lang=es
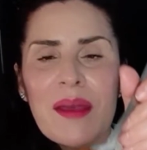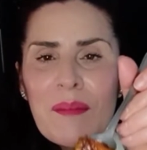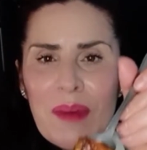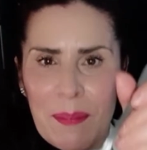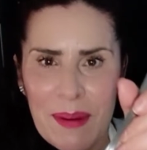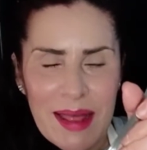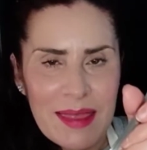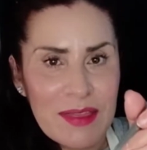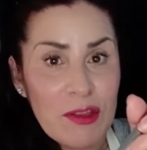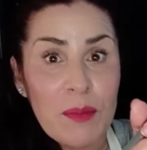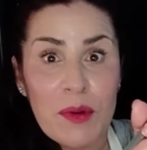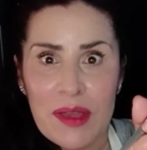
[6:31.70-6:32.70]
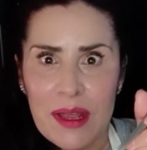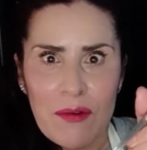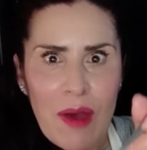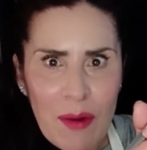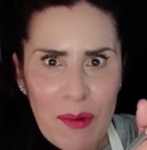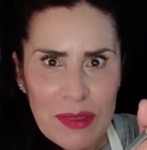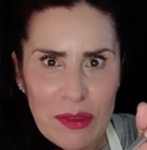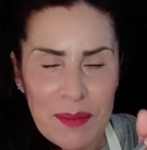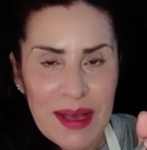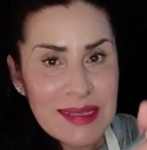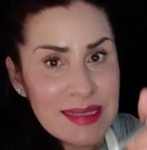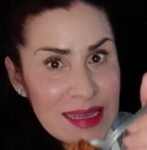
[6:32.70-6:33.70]
Va para adentro porque no aguanto
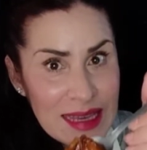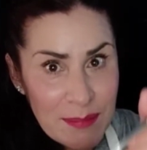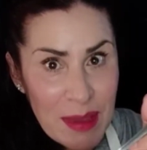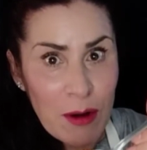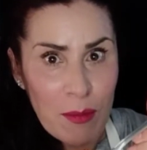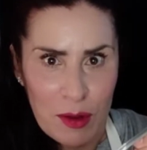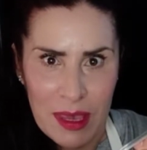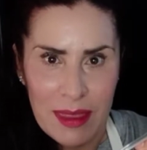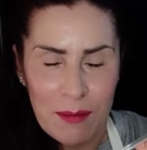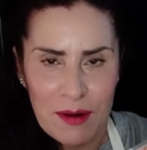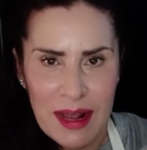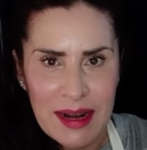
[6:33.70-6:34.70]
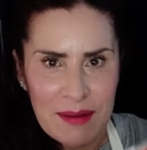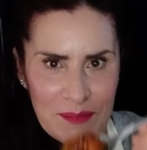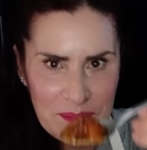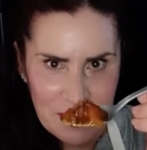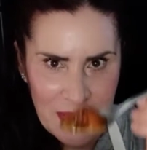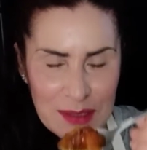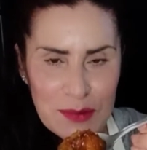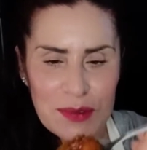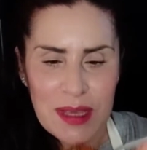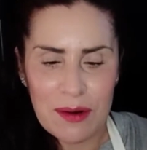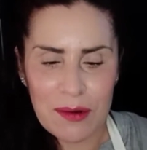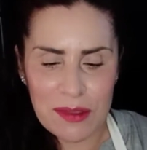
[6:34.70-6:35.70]
más y me lo voy a devorar. A su
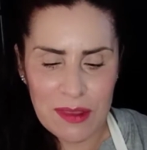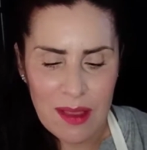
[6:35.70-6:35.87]
salud.